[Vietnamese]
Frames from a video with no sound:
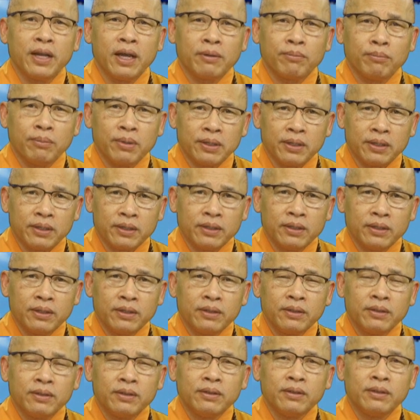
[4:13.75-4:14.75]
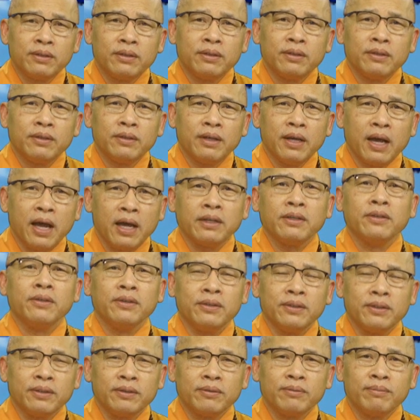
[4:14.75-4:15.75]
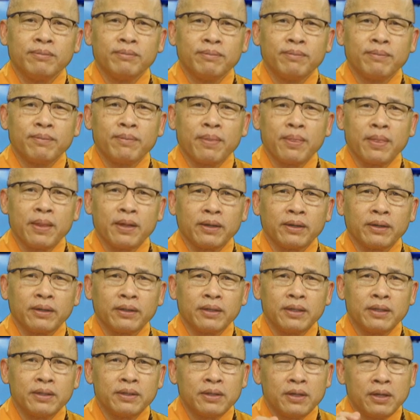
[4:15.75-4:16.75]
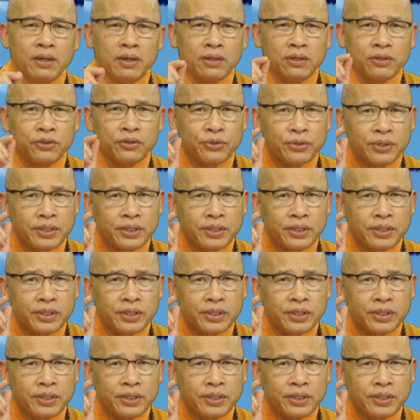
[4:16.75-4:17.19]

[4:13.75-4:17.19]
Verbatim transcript: lên chính cái suy nghĩ của anh ta chứ không phải là anh khạc vào mặt ta